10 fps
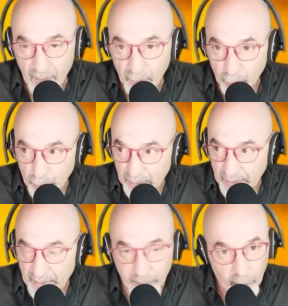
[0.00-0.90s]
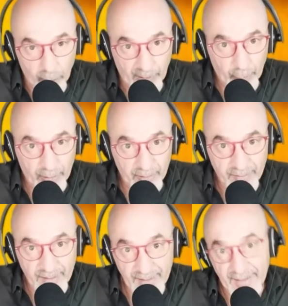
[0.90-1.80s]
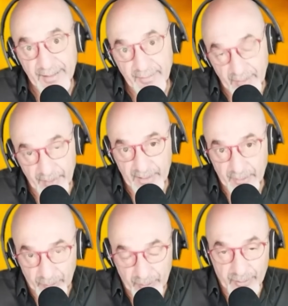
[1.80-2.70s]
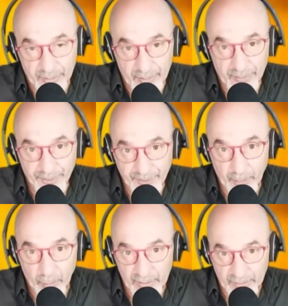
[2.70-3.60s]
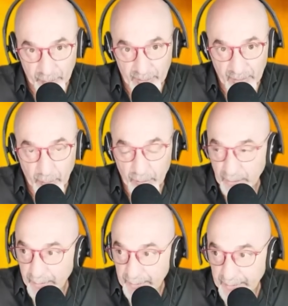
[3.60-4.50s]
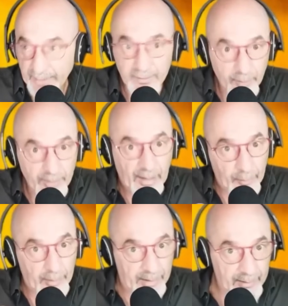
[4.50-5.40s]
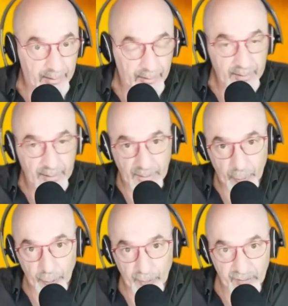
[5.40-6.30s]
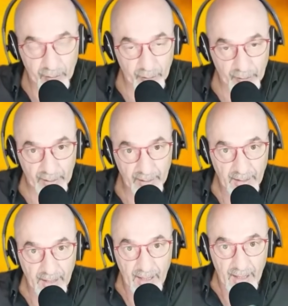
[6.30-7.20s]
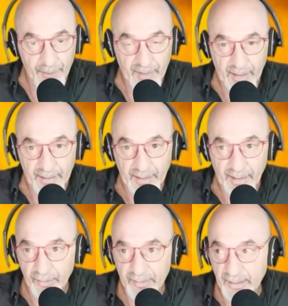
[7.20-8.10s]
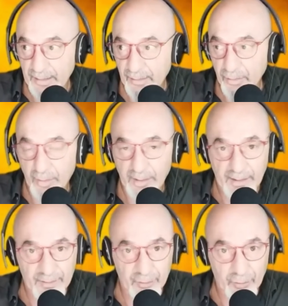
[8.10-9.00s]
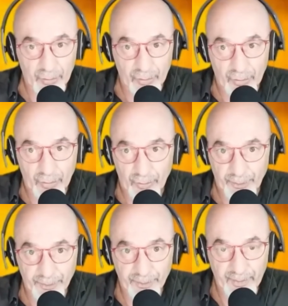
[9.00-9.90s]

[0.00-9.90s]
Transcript: tutte le forme in cui lo fa ed è veramente molto, molto istruttivo poterlo vedere. Scopriamo anche no? che le corruzioni eh, della nostra indole sono